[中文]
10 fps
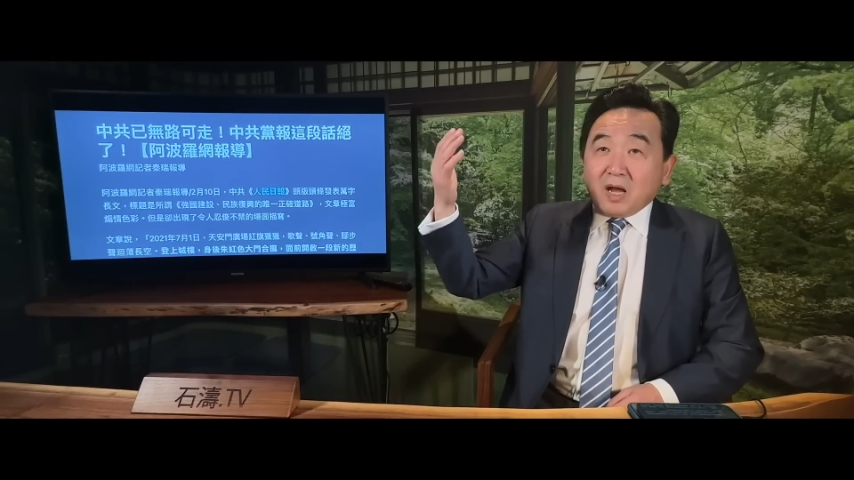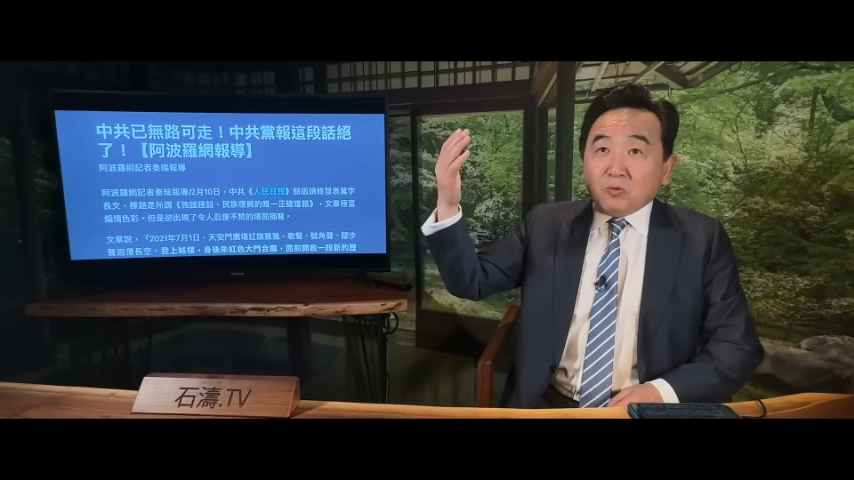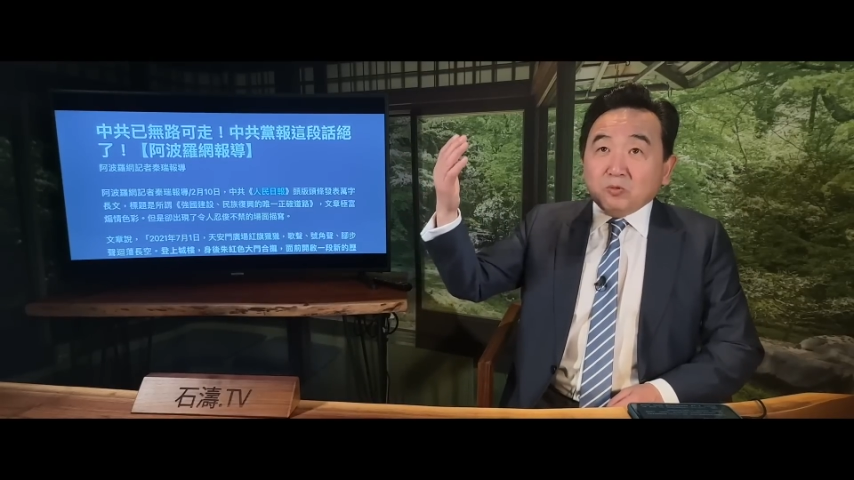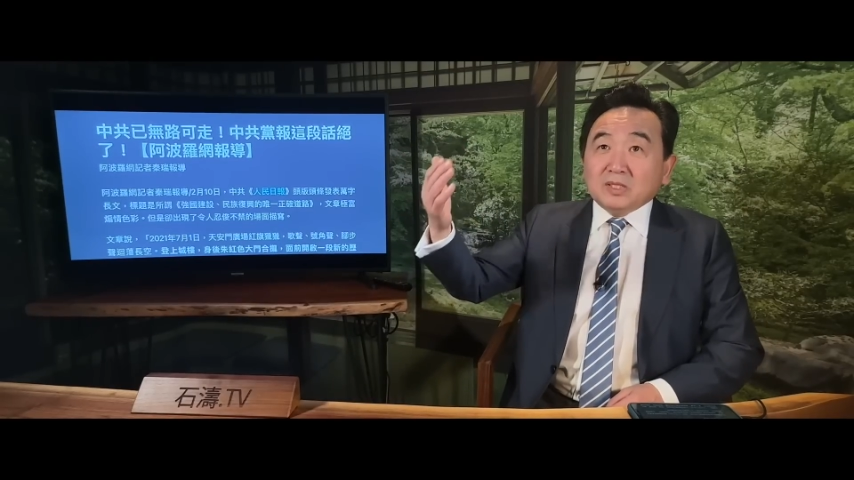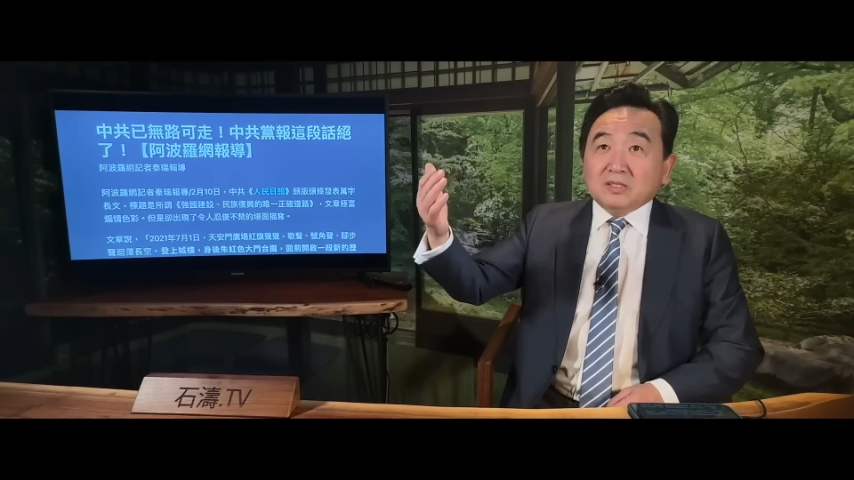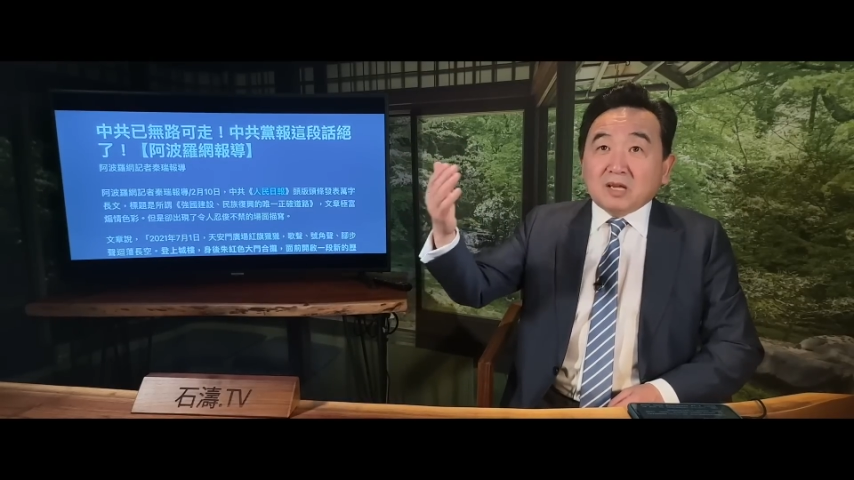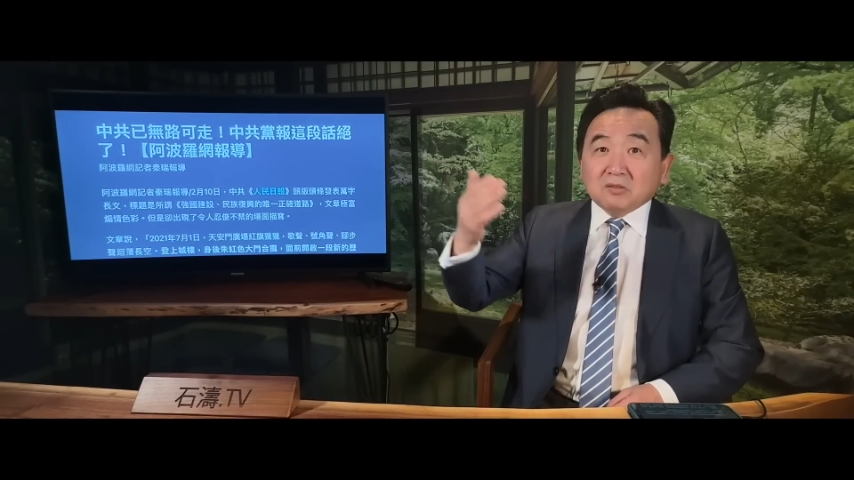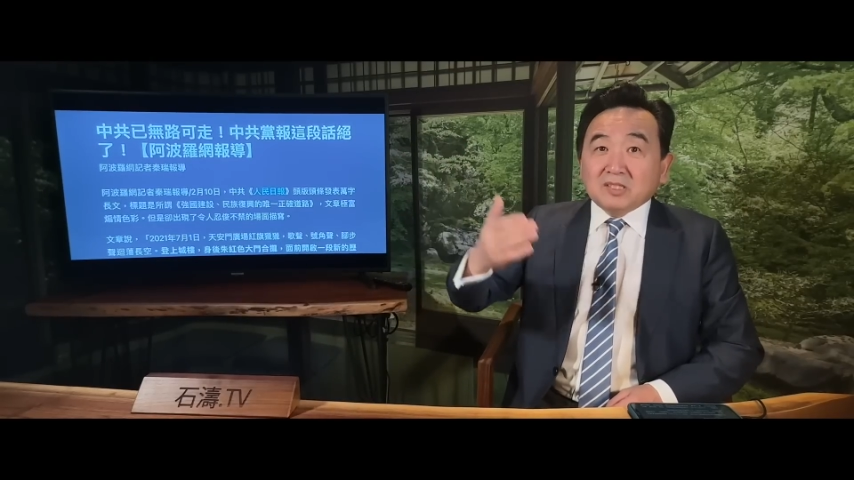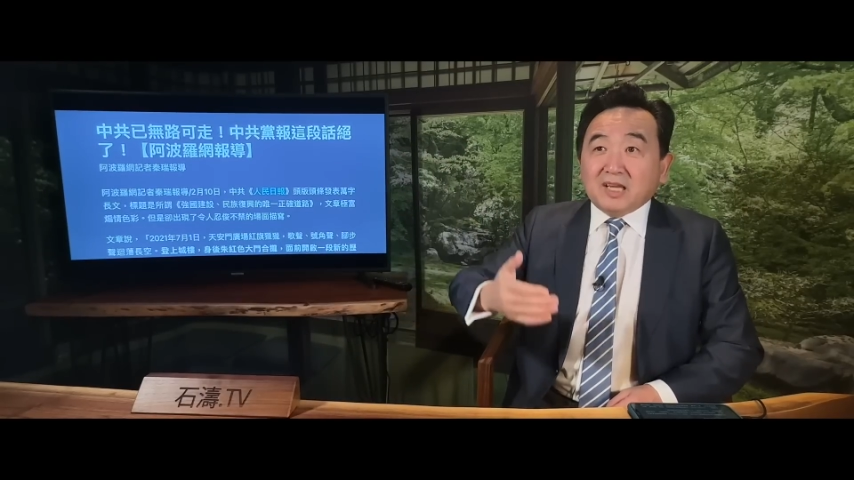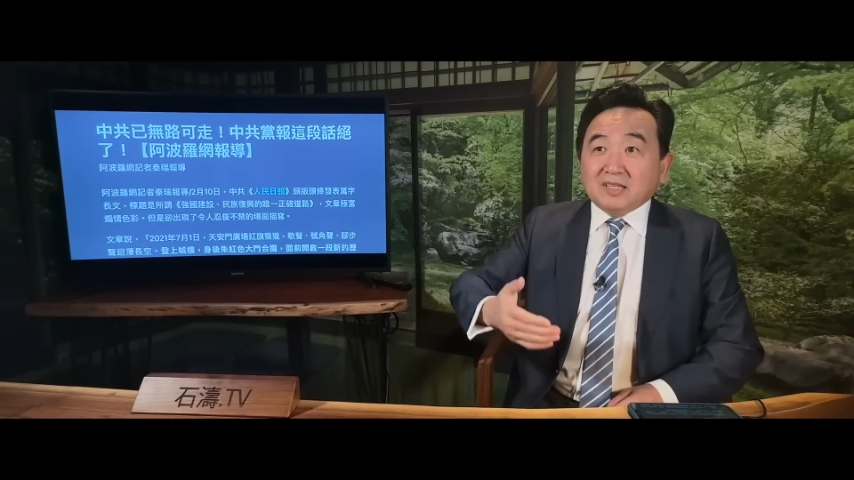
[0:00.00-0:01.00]
胡锦涛
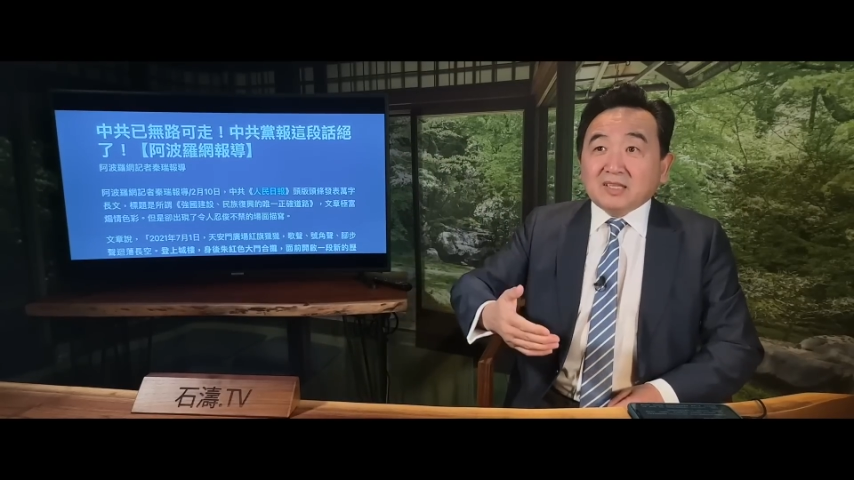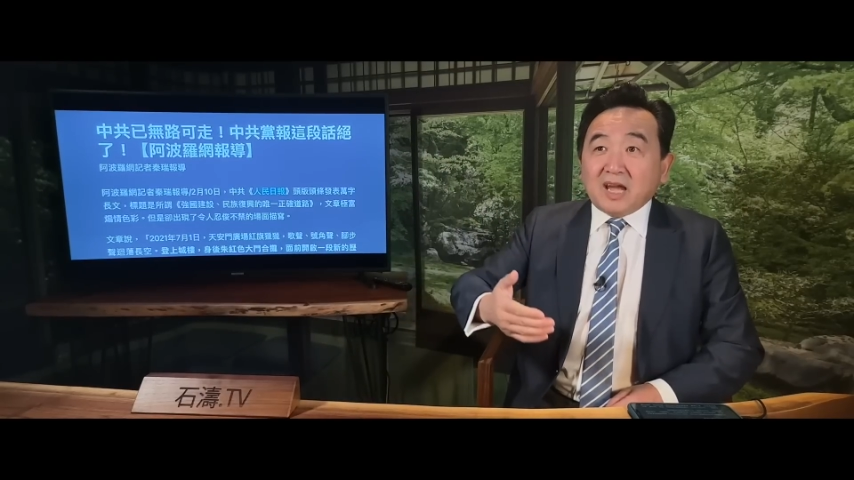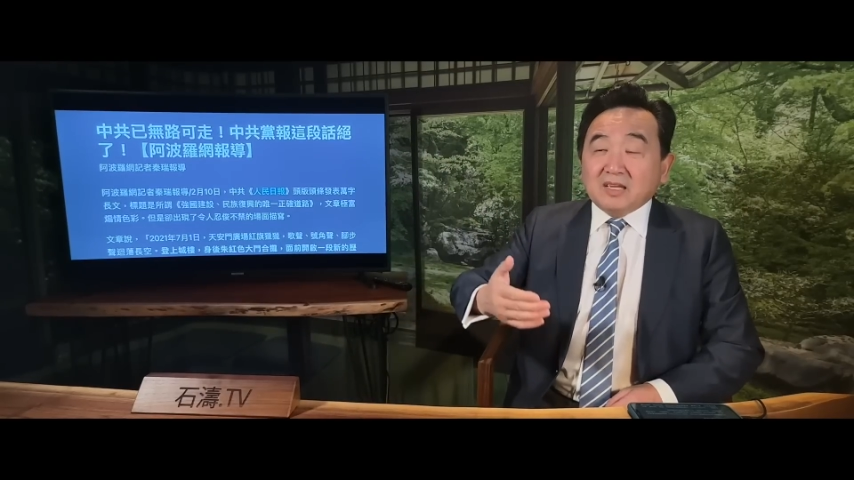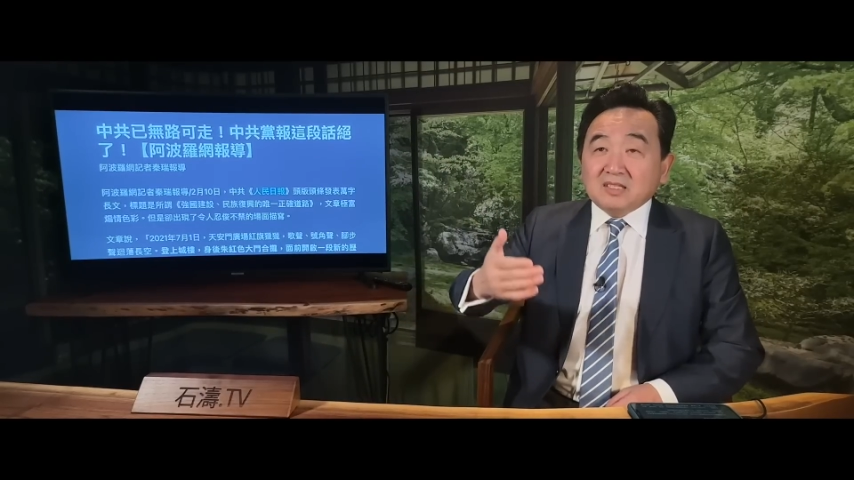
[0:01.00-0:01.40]
的年代，